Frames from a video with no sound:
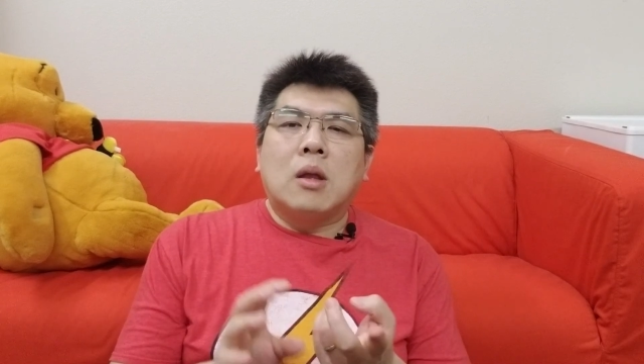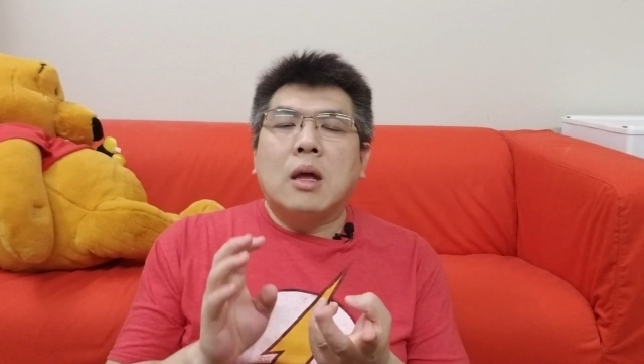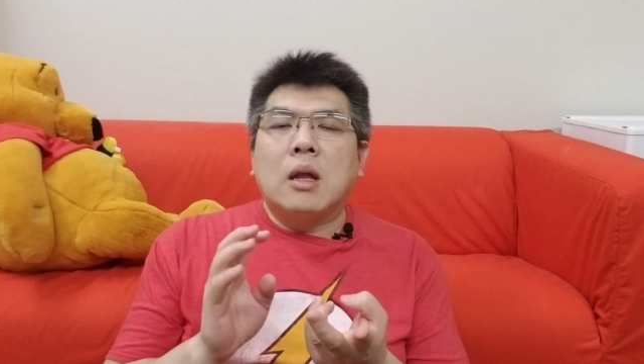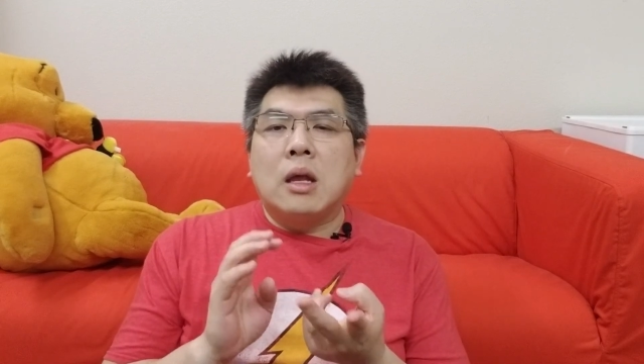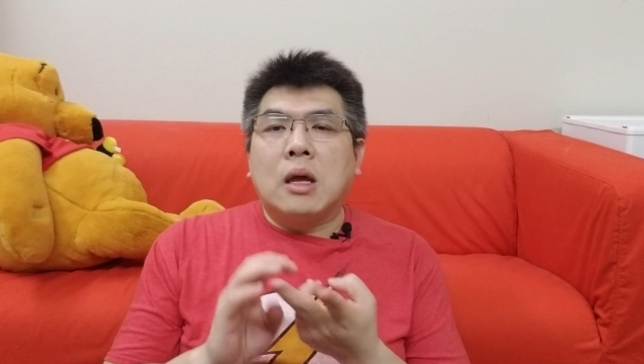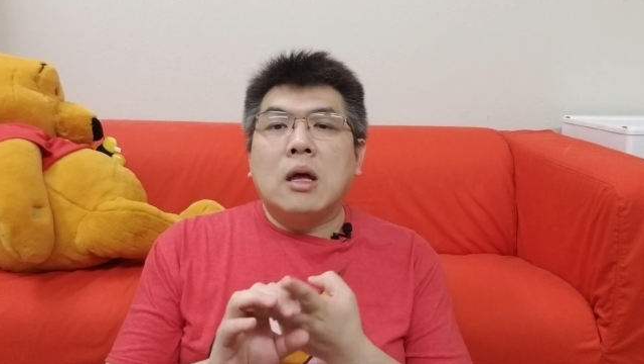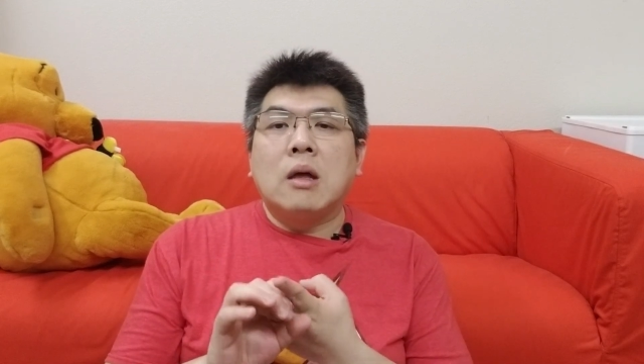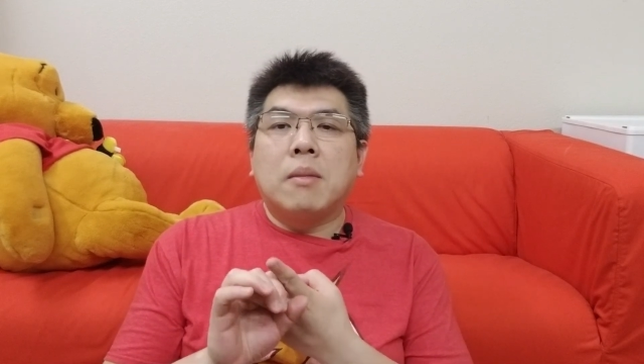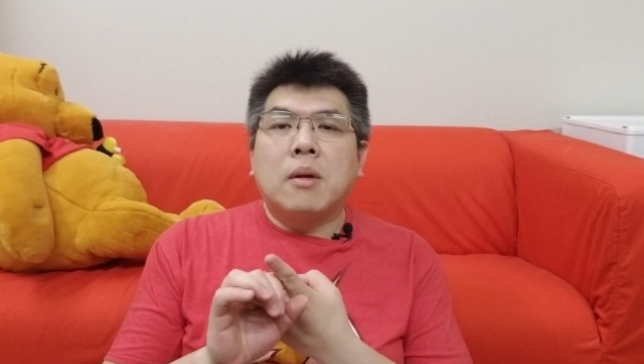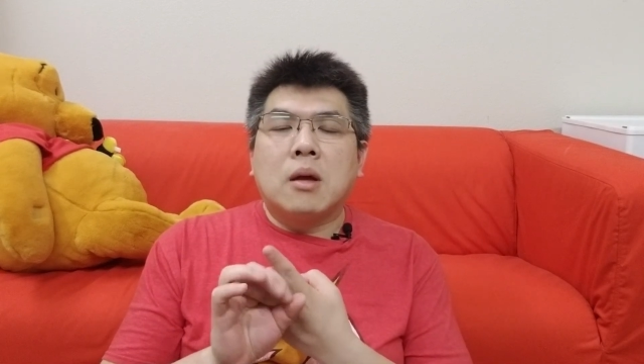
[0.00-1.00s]
它你可
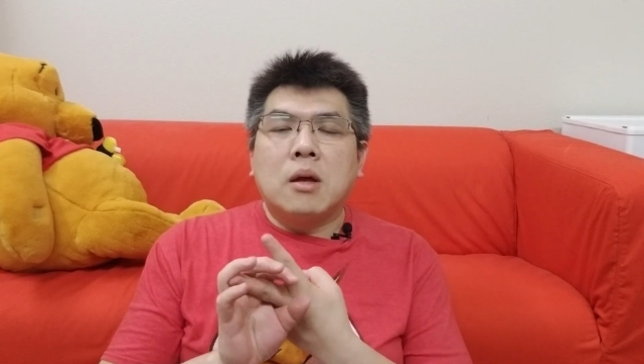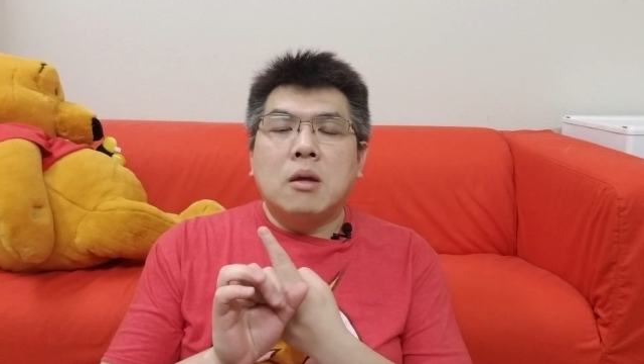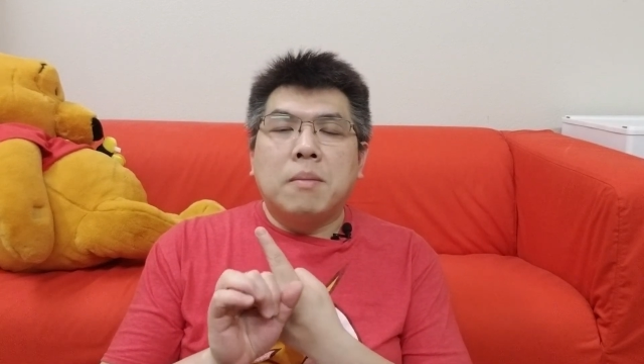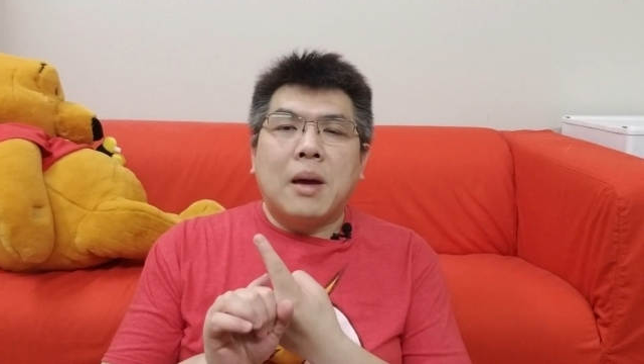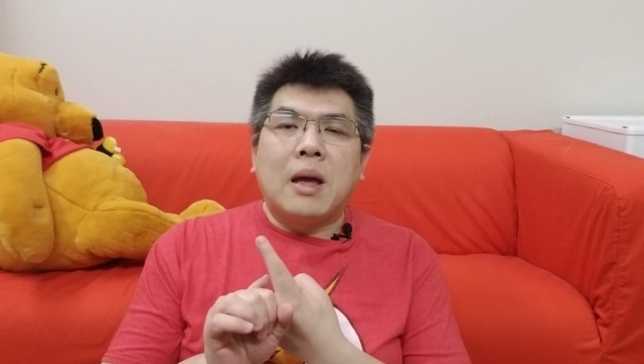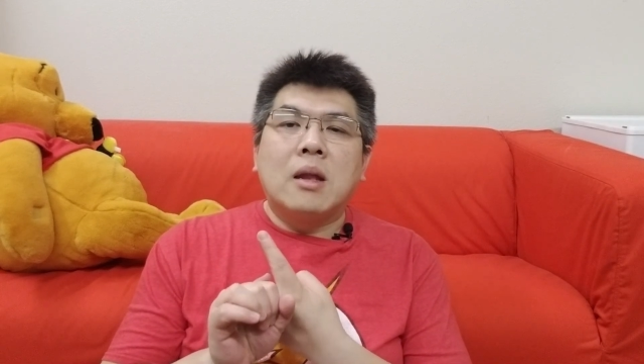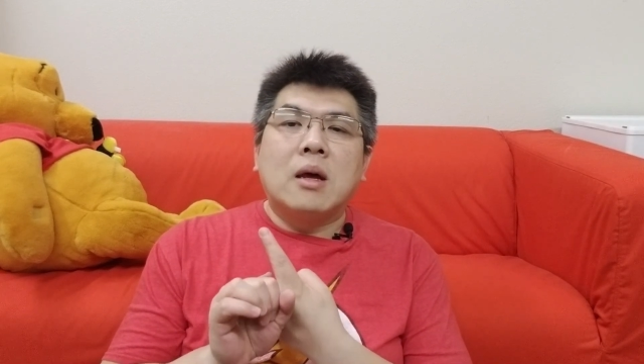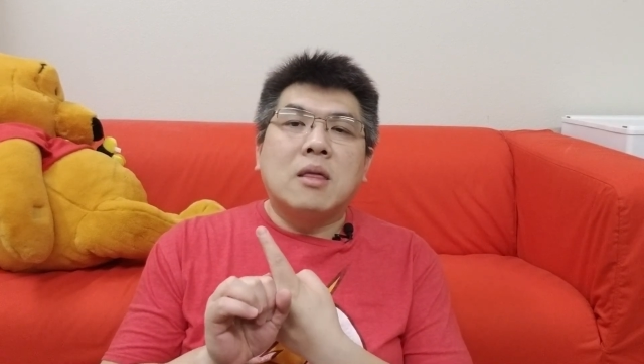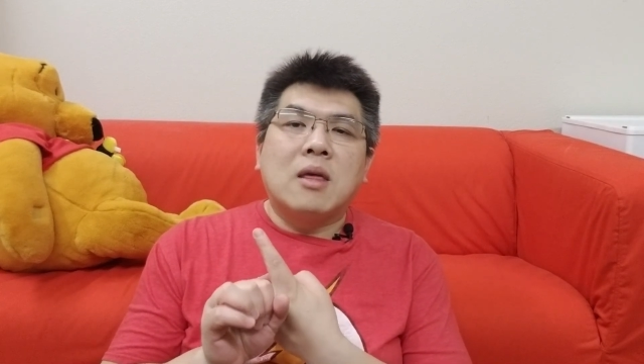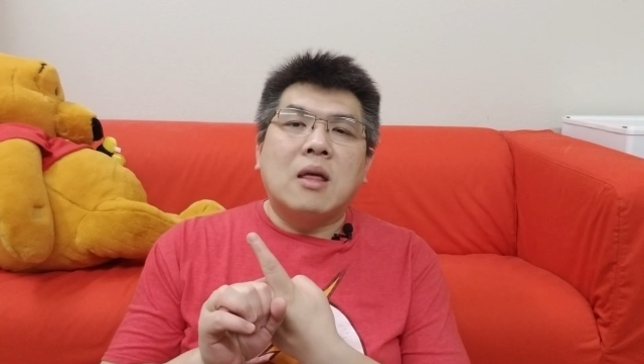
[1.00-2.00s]
以可以摆那
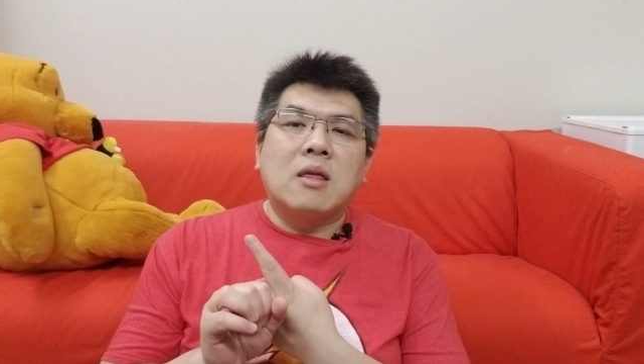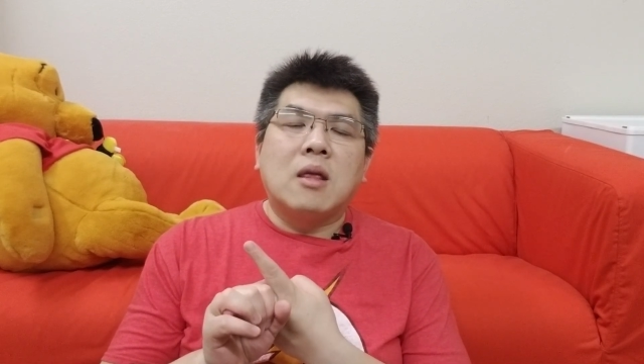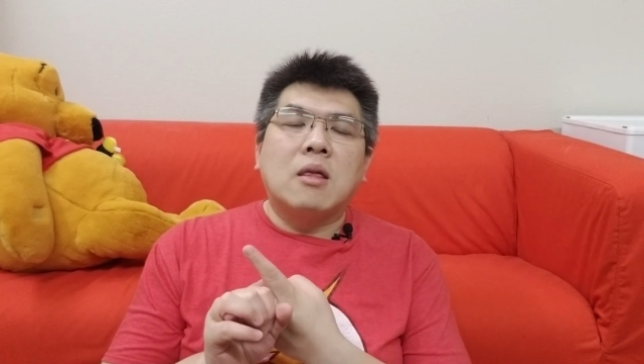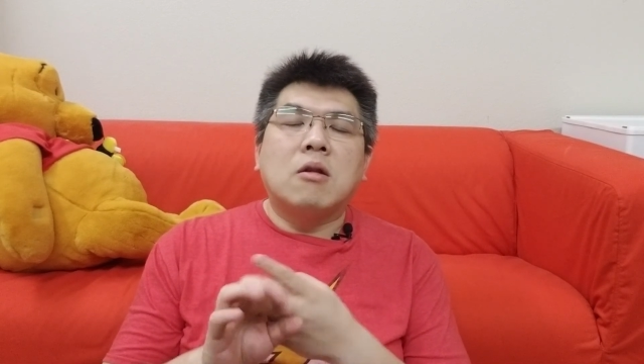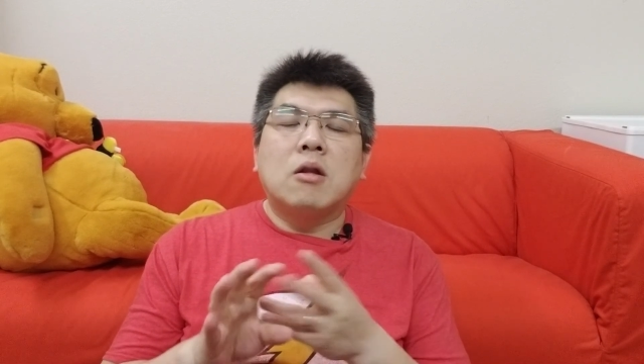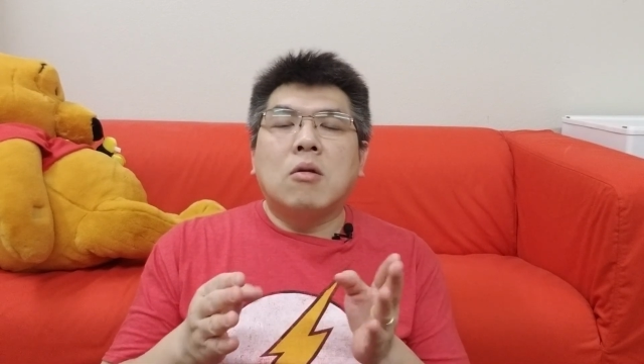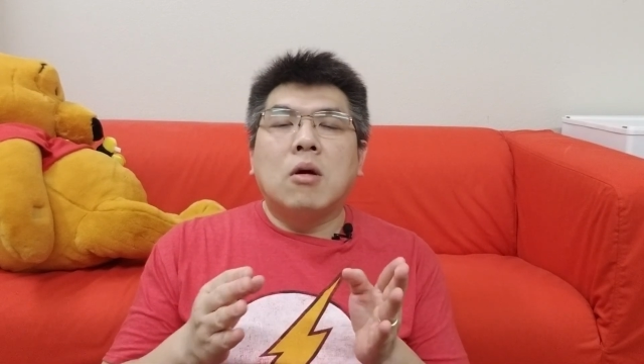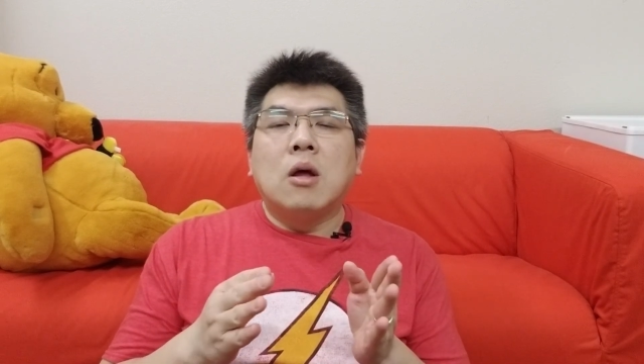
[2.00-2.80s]
个价钱，就是说